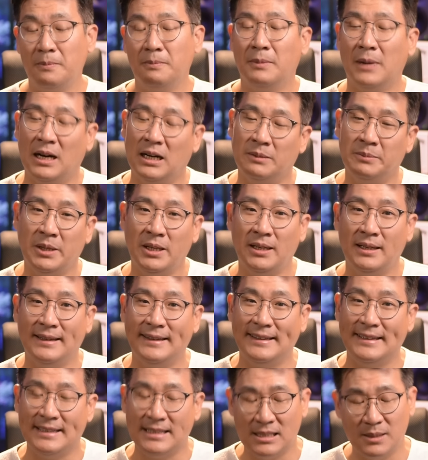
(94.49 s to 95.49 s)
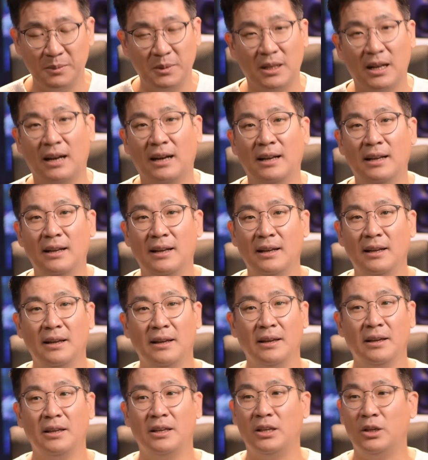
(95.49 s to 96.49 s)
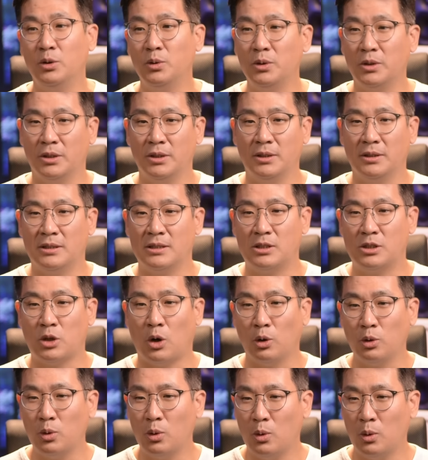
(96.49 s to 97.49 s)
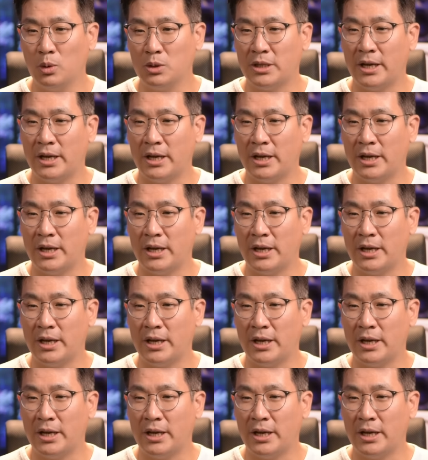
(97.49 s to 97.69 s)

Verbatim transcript: 마음이 있습니다. 이유는 저도